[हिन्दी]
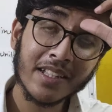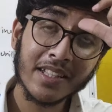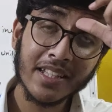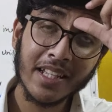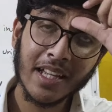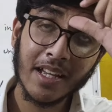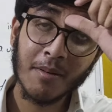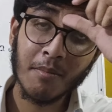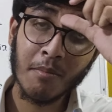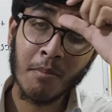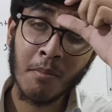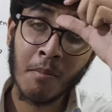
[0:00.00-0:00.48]

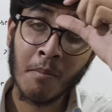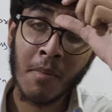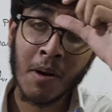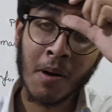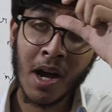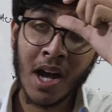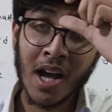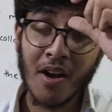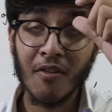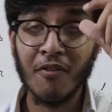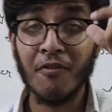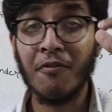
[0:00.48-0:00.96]
करते हैं
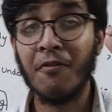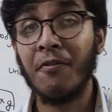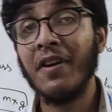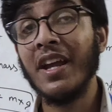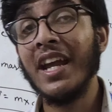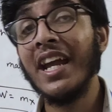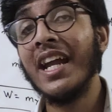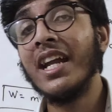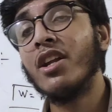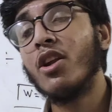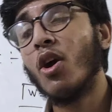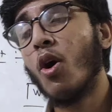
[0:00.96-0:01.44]

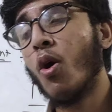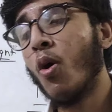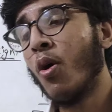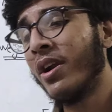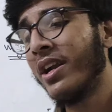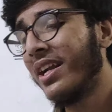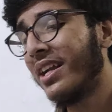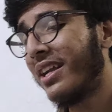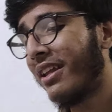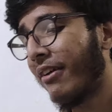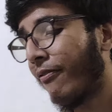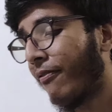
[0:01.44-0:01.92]
वेट
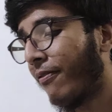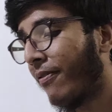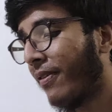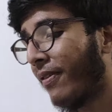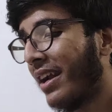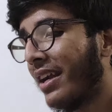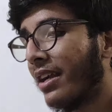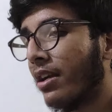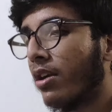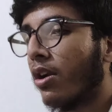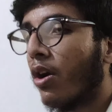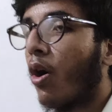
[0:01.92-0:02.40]
ऑन
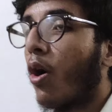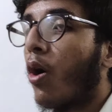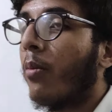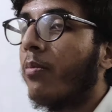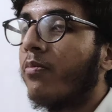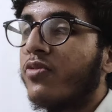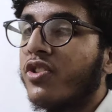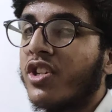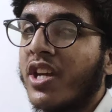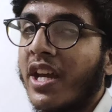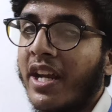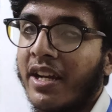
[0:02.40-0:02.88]
डिफरेंट
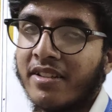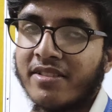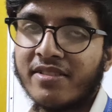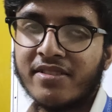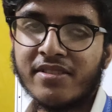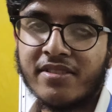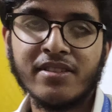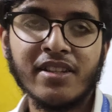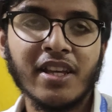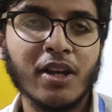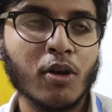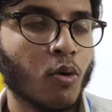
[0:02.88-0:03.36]

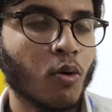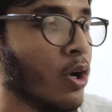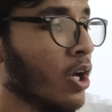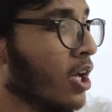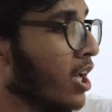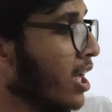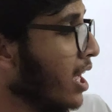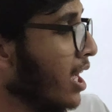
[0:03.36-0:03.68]
ऑब्जेक्ट्स देखो